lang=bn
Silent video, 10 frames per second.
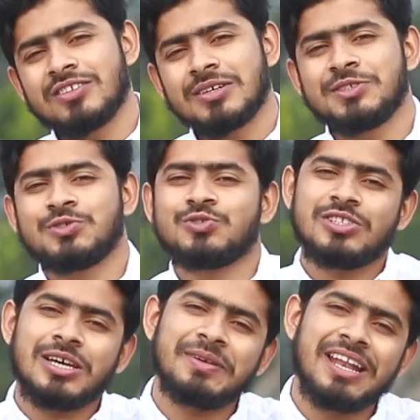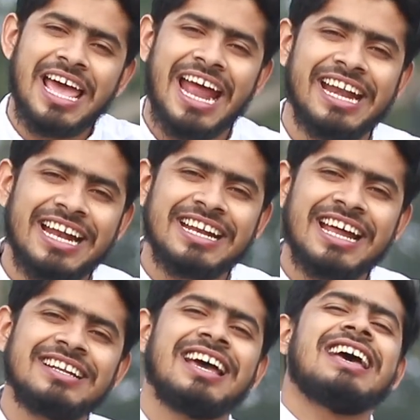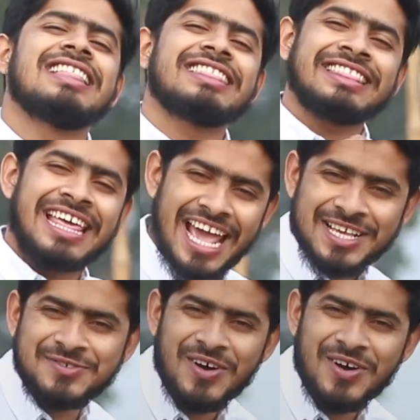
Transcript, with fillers: ভালো থাকবেন সুস্থ থাকবেন অ্যান্ড অ্যান্ড অ্যান্ড থ্যাংকস